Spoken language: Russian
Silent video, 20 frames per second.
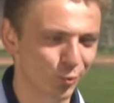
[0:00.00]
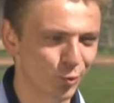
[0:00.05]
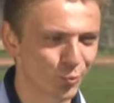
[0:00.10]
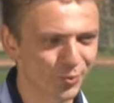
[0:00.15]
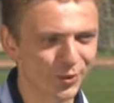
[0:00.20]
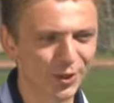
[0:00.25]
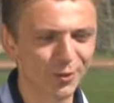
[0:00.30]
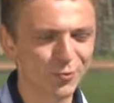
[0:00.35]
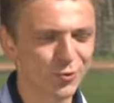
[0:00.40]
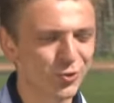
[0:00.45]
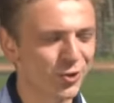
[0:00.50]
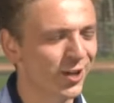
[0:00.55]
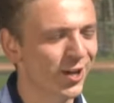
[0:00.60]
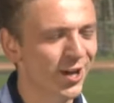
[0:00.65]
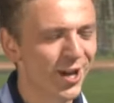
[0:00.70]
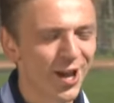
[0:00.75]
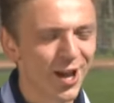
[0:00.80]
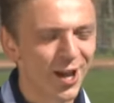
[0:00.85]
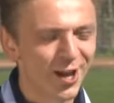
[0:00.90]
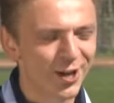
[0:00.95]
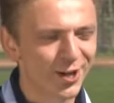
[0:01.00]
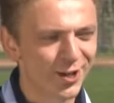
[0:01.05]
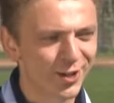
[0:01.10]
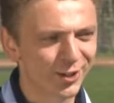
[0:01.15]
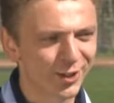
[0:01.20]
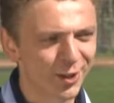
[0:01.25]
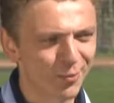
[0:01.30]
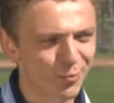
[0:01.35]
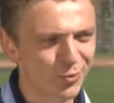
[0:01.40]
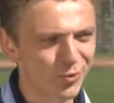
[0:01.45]
Ну, потому что, э,
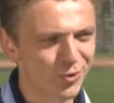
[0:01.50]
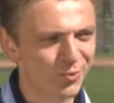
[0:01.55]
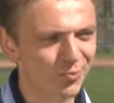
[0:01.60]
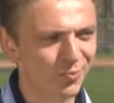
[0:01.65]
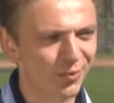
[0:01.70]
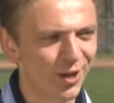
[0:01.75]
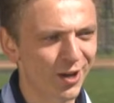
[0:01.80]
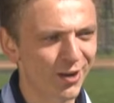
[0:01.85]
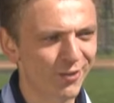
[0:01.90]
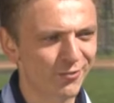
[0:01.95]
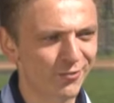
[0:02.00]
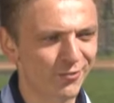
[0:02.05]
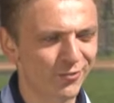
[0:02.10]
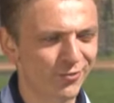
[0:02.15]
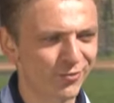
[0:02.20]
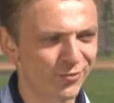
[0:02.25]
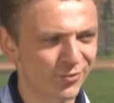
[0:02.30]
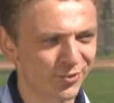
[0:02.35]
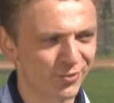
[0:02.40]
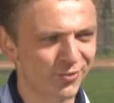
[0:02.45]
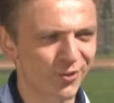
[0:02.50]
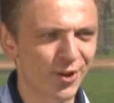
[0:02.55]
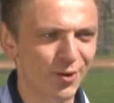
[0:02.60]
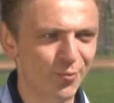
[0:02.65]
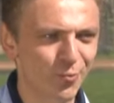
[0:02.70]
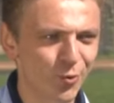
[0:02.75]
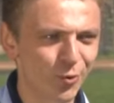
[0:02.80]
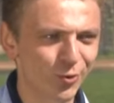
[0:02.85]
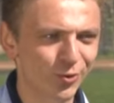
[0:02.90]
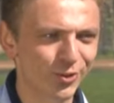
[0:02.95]
допустим, я в своей
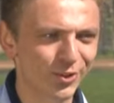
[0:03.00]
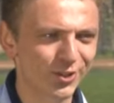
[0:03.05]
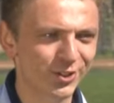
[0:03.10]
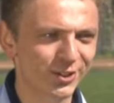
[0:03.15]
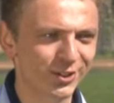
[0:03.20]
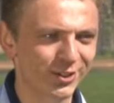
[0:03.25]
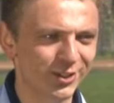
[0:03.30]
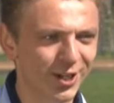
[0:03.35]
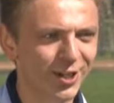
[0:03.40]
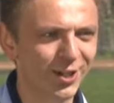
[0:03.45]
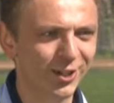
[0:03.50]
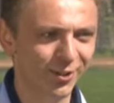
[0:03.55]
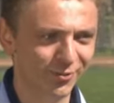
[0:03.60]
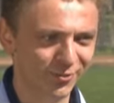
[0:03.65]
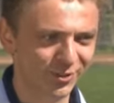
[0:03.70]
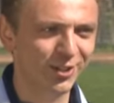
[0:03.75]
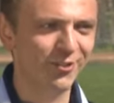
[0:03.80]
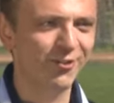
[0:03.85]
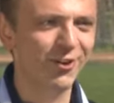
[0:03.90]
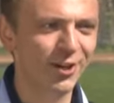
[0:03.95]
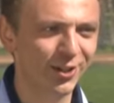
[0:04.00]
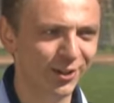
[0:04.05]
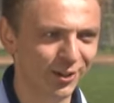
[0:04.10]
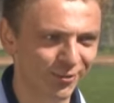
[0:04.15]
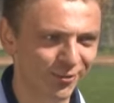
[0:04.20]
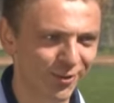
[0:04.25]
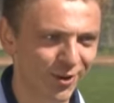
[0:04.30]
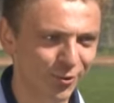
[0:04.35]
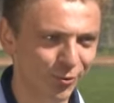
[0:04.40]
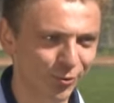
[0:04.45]
молодости, да, когда вставали
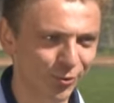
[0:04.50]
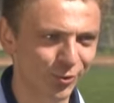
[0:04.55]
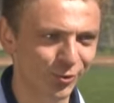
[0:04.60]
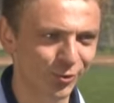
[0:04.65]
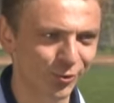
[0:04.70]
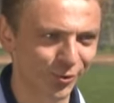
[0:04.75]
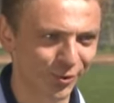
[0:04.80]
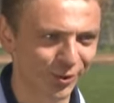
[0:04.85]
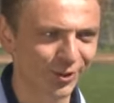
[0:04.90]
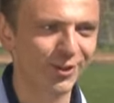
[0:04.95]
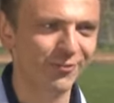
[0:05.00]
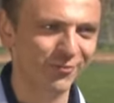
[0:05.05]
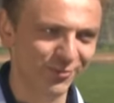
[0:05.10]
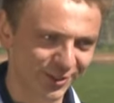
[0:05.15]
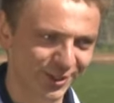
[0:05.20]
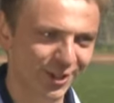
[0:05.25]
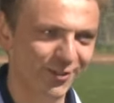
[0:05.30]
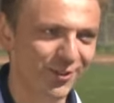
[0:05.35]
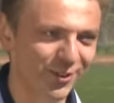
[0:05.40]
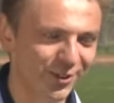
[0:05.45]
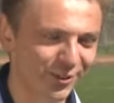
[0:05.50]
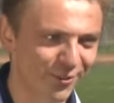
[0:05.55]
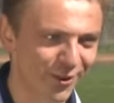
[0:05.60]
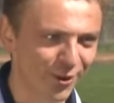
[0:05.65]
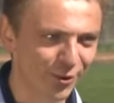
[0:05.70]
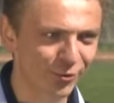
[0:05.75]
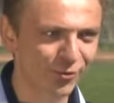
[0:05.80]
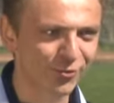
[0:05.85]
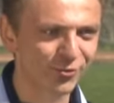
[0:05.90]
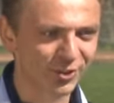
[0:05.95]
на ворота, кто-то там вставал на
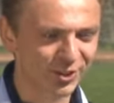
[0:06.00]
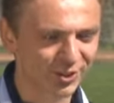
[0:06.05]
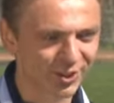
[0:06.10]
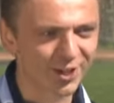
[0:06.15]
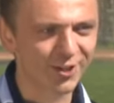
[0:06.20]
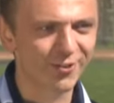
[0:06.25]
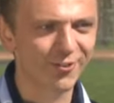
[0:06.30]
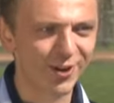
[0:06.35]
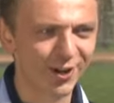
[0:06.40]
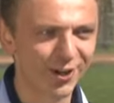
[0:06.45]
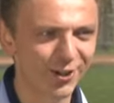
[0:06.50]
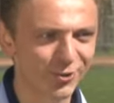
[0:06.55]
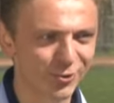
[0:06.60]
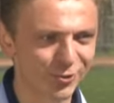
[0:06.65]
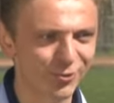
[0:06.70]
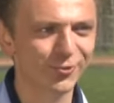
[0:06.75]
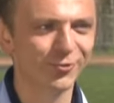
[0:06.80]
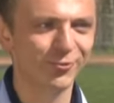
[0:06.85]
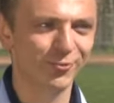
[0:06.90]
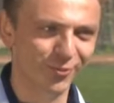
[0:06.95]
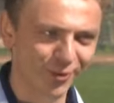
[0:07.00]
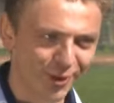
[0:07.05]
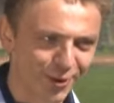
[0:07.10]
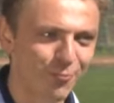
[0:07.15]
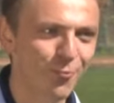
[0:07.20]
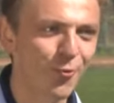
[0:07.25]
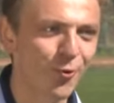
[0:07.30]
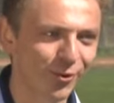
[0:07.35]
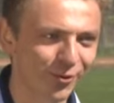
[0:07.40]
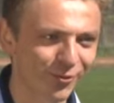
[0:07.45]
ворота, всегда говорили, что вот
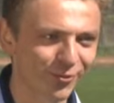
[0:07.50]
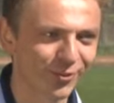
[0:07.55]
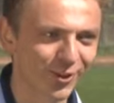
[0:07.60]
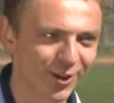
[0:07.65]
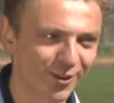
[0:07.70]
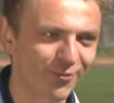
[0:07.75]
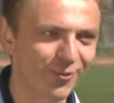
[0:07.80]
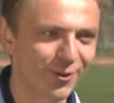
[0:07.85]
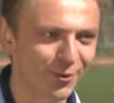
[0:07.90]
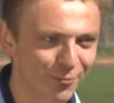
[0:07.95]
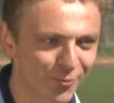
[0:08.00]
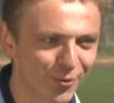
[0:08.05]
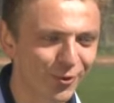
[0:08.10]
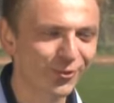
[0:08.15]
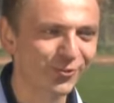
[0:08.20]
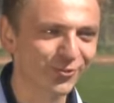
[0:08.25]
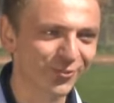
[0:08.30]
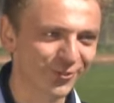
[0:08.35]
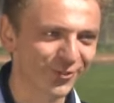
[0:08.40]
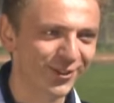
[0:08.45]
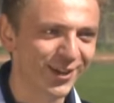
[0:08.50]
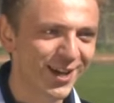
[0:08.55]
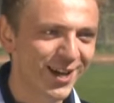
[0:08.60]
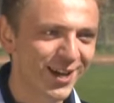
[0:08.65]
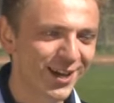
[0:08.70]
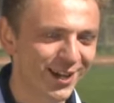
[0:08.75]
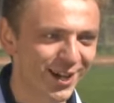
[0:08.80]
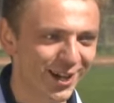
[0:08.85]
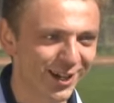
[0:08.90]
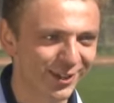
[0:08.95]
Филимонов, я Филимонов,
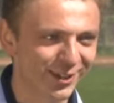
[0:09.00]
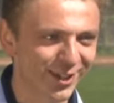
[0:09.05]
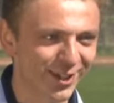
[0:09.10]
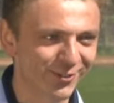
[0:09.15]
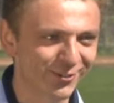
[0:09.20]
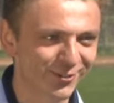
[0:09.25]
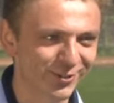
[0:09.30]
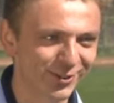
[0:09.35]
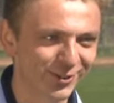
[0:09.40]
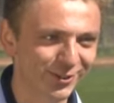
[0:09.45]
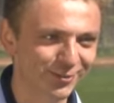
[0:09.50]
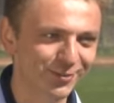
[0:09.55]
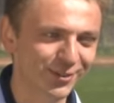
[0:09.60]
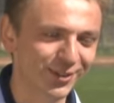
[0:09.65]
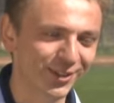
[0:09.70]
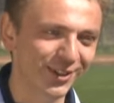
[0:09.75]
как так все это было?